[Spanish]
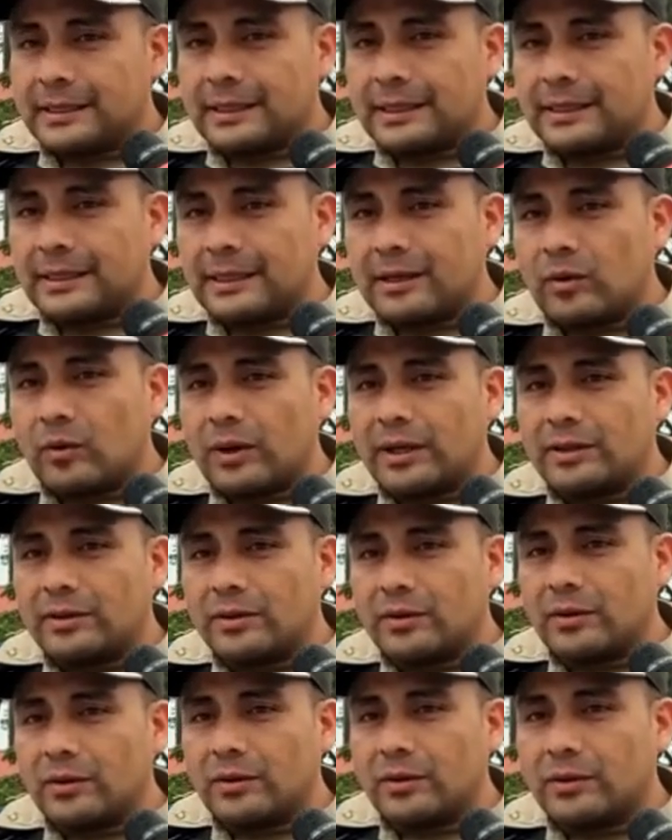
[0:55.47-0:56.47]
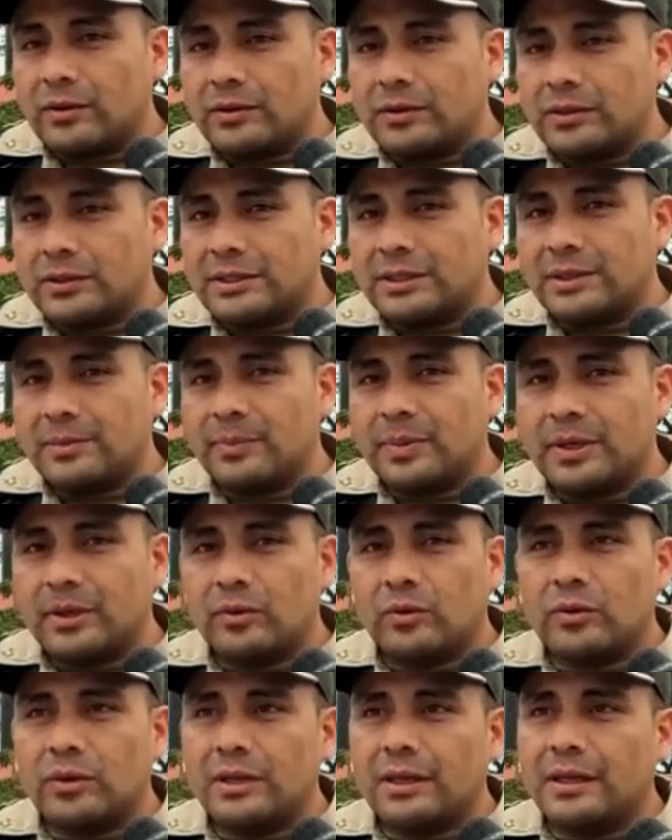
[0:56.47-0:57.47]
tiene cuatro sin
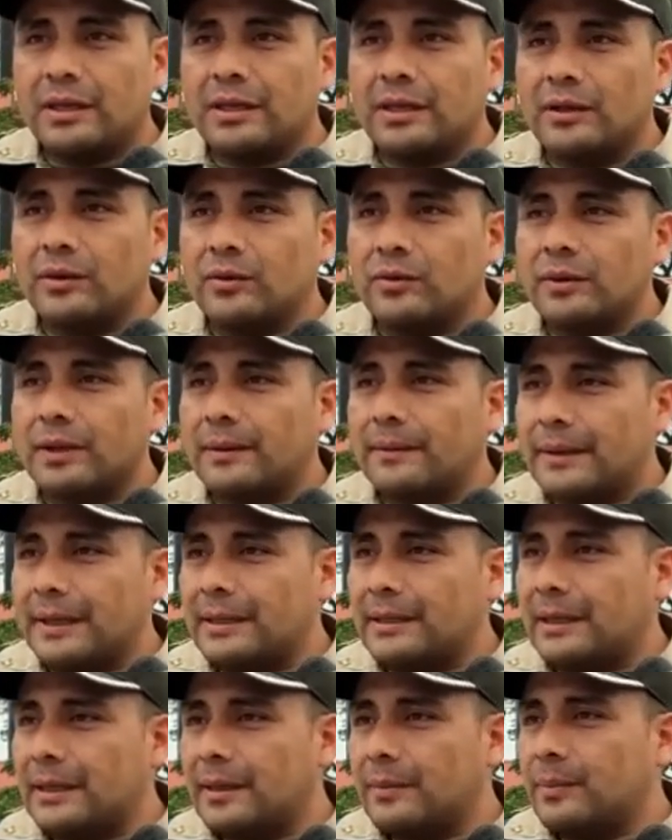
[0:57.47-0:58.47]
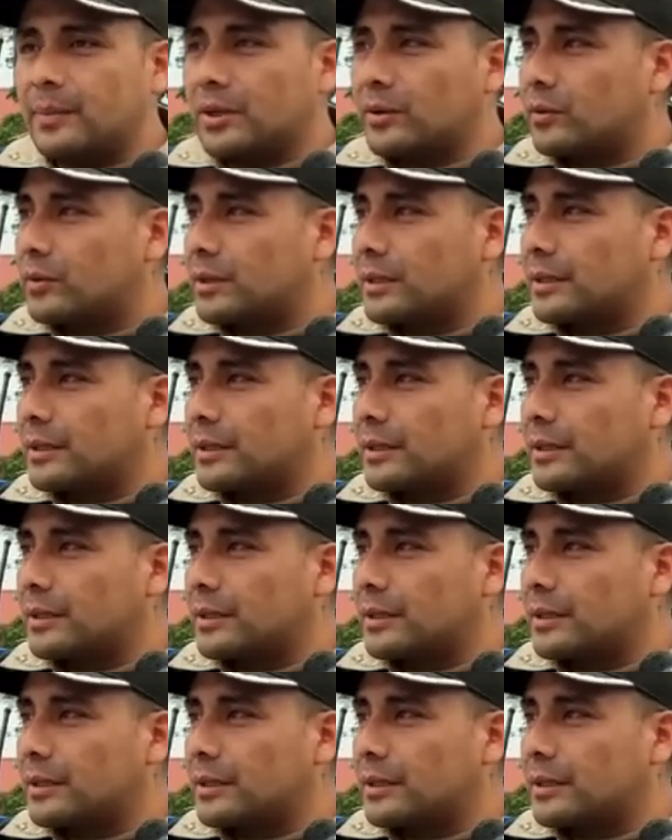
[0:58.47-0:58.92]
percutir y una vaina percutida.